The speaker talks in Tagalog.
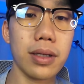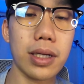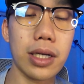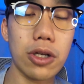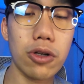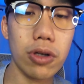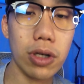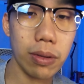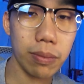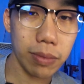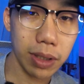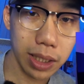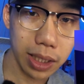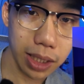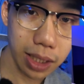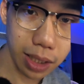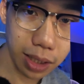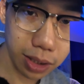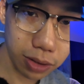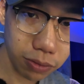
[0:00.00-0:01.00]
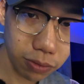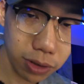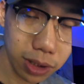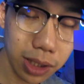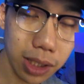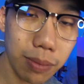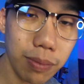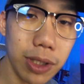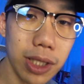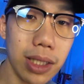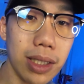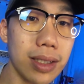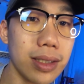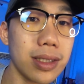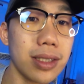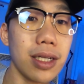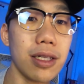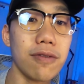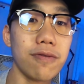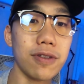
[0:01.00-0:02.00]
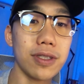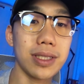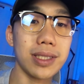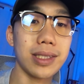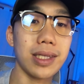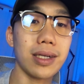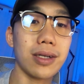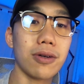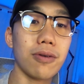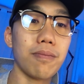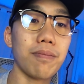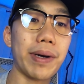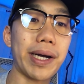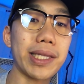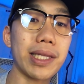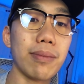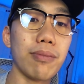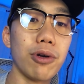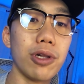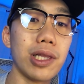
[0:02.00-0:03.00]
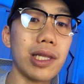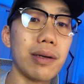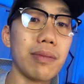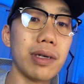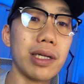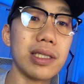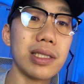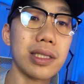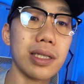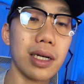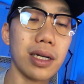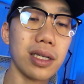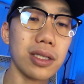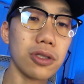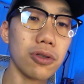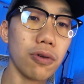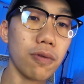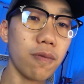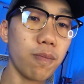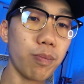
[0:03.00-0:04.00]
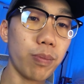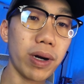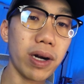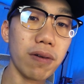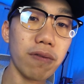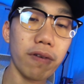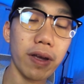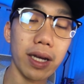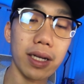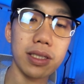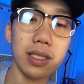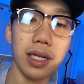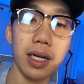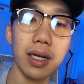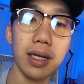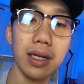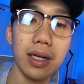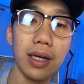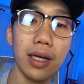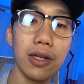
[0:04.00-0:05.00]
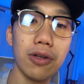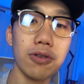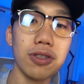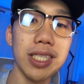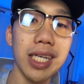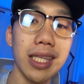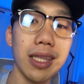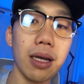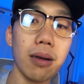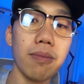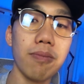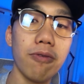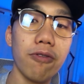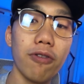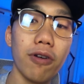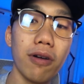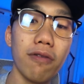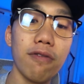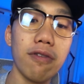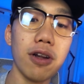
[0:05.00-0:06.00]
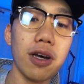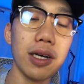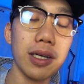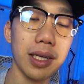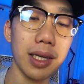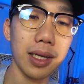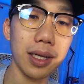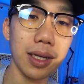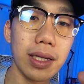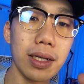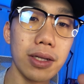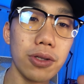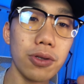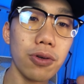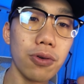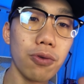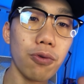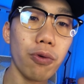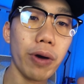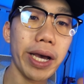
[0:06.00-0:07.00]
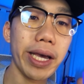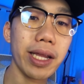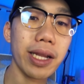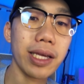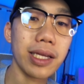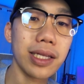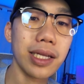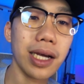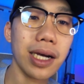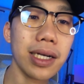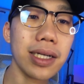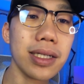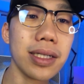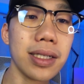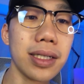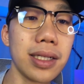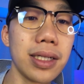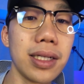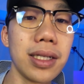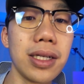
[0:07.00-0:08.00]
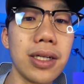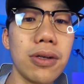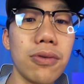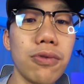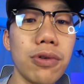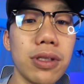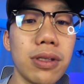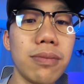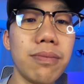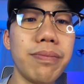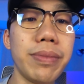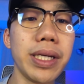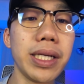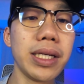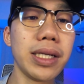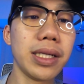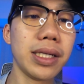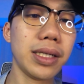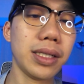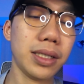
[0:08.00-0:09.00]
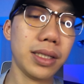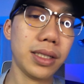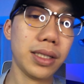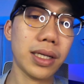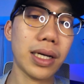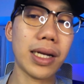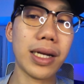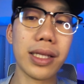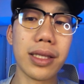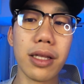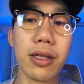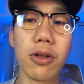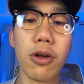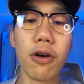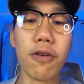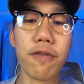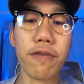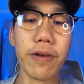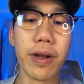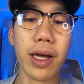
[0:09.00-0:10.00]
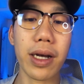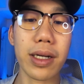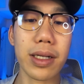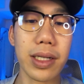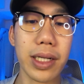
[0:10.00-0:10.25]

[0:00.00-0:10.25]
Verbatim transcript: ganun ang mangyayari kung kinabitan ng selfie stick. Compatible naman siya. So perfect siya. Ganun ganong setup for vlogging. Yung wiring niya would be a little off lang,